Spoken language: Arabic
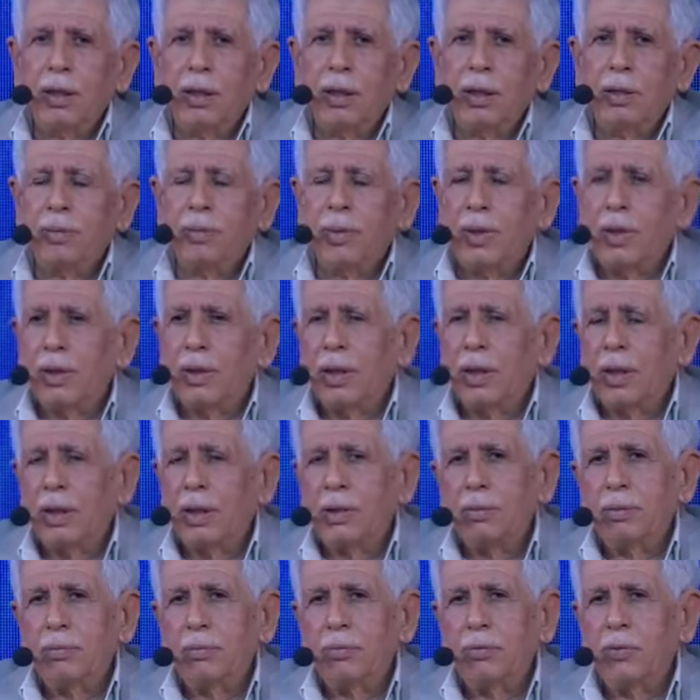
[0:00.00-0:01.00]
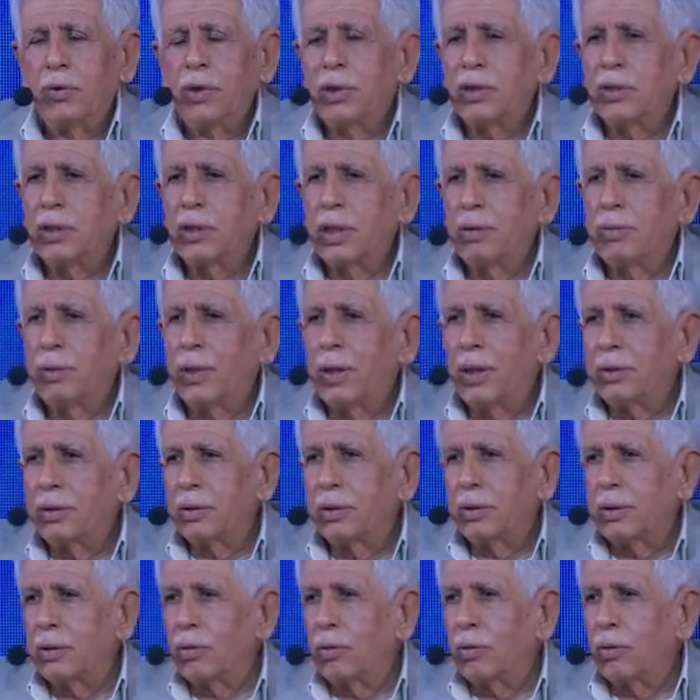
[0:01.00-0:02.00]
عبارة عن مناسبات
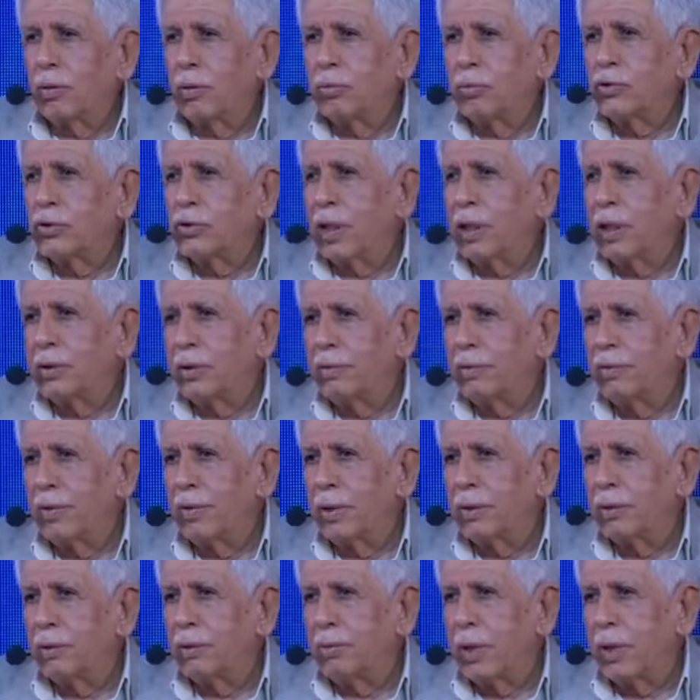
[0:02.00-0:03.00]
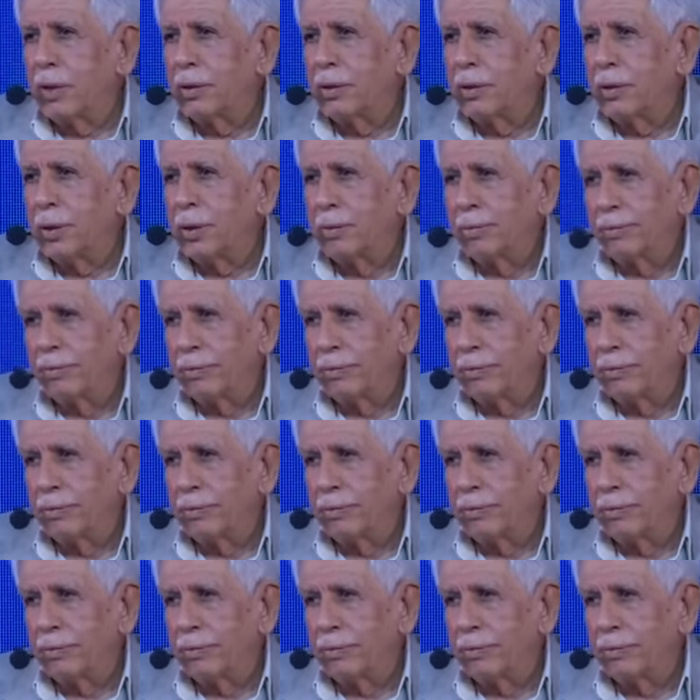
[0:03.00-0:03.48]
ومصادفات بحتة